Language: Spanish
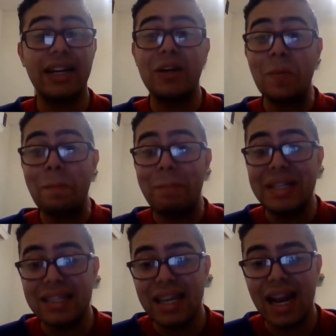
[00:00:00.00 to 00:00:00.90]

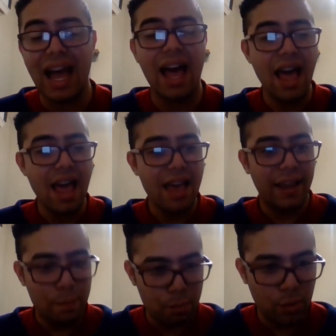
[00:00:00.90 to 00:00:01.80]
recompensará
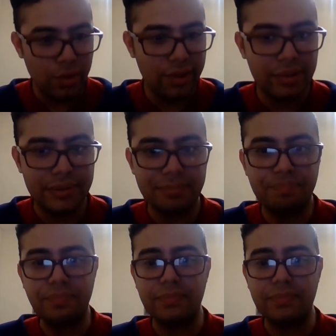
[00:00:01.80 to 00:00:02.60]
en público.